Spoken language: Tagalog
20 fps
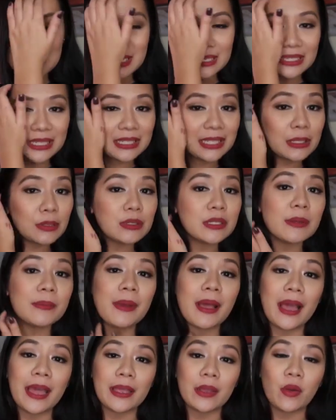Kasi dito sa
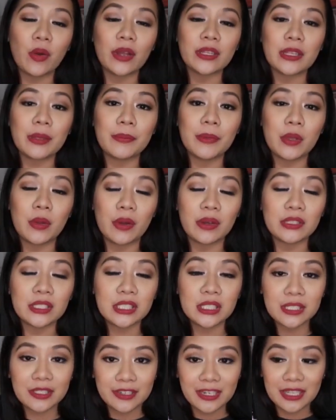bahay ko, katabi ko ang
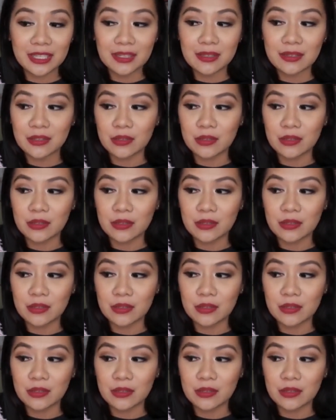street.